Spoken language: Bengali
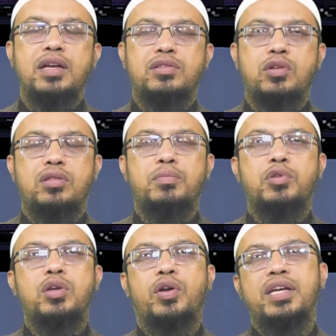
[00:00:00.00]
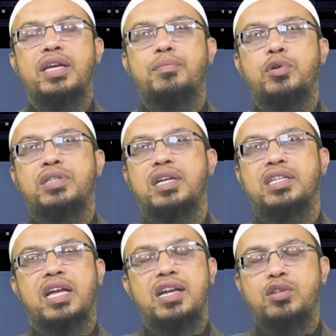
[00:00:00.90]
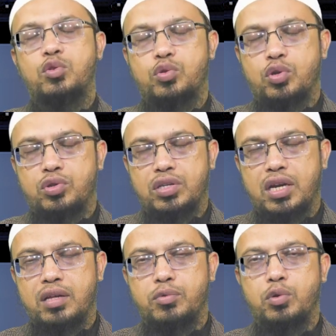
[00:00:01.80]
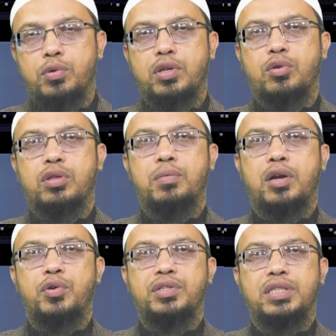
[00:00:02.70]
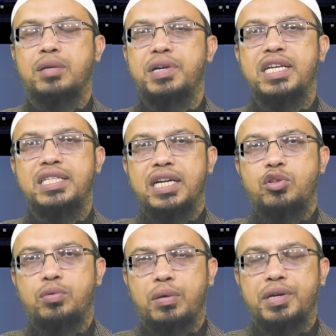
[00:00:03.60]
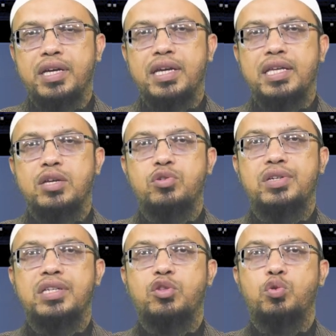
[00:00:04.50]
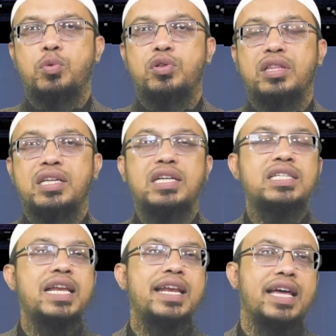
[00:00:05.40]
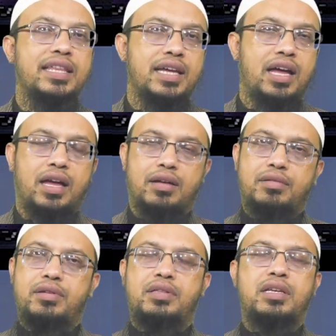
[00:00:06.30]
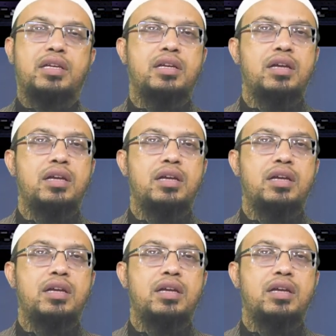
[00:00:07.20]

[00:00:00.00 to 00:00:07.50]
স্থগতের মধ্যে অনেকেই বলেছেন এটা শারীরিক শক্তিশালী দুর্বলতার কথা বলা হয়েছে তার মানে ইচ্ছাকৃতভাবে কেউ যেন নিজেকে দুর্বলতার দিকে ঠেলে না দেয় হ্যাঁ তিনি